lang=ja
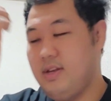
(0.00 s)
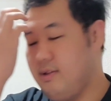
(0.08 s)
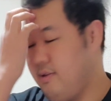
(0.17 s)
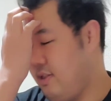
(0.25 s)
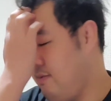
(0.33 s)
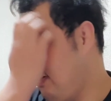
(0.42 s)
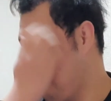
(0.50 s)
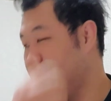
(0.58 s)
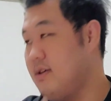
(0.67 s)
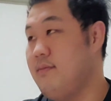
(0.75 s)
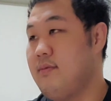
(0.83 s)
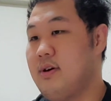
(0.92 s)
ゲットしまし
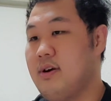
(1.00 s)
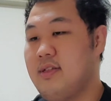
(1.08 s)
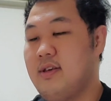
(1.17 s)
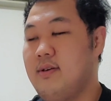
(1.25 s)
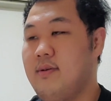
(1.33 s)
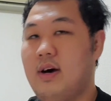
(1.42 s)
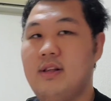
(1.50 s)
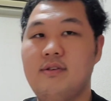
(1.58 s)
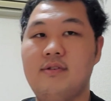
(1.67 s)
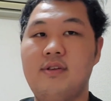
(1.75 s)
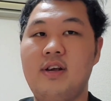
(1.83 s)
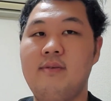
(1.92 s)
たね、昔。あ
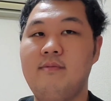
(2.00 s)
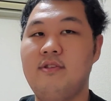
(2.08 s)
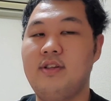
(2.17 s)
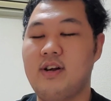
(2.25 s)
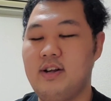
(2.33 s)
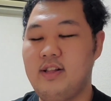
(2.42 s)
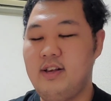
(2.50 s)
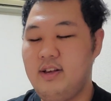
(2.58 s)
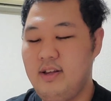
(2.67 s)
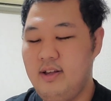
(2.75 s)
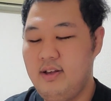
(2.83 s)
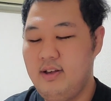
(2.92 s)
の、ゲームの中で。
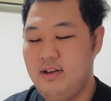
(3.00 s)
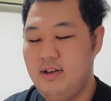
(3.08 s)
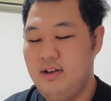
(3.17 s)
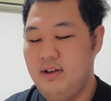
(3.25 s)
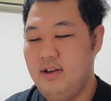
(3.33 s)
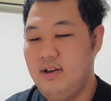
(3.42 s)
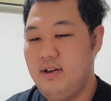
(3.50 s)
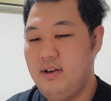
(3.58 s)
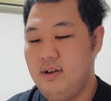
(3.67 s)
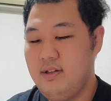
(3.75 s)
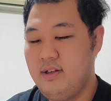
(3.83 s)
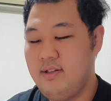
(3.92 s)

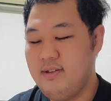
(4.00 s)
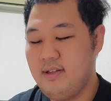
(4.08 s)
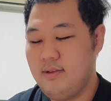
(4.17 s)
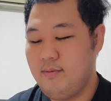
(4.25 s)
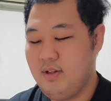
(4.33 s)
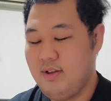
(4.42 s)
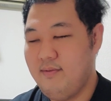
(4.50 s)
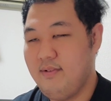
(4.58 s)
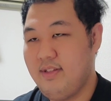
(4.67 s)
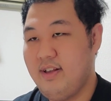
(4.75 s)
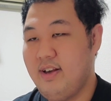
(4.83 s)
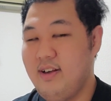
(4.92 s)
伝説の
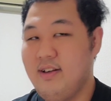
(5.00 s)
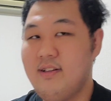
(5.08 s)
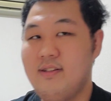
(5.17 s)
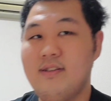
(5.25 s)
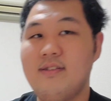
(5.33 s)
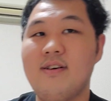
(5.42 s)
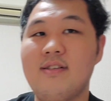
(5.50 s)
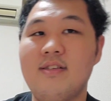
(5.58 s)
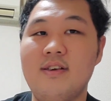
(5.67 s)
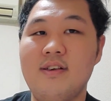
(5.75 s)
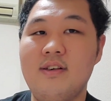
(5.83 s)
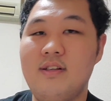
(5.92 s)
ポケモンで。懐か
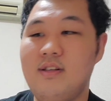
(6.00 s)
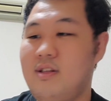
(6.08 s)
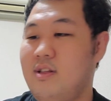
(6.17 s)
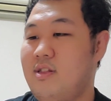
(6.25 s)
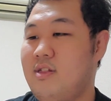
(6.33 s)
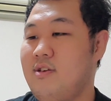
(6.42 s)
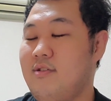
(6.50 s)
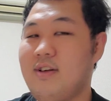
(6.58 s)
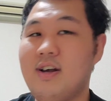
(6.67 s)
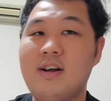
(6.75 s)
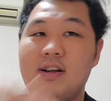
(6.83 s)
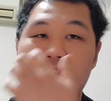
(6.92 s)
しい。ちょ、
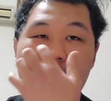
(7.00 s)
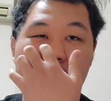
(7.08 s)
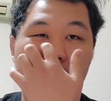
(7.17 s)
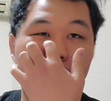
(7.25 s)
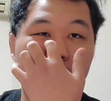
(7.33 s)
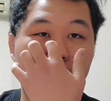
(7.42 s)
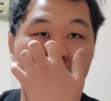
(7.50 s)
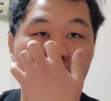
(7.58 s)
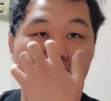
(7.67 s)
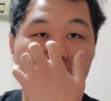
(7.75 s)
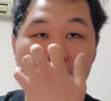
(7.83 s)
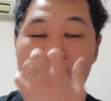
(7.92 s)
なんかね、
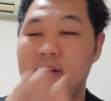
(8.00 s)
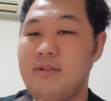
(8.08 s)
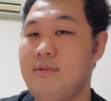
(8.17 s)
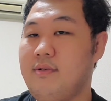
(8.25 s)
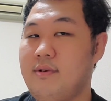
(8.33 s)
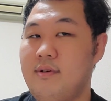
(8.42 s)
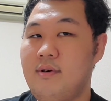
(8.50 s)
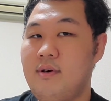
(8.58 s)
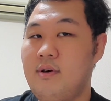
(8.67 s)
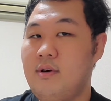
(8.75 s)
今の、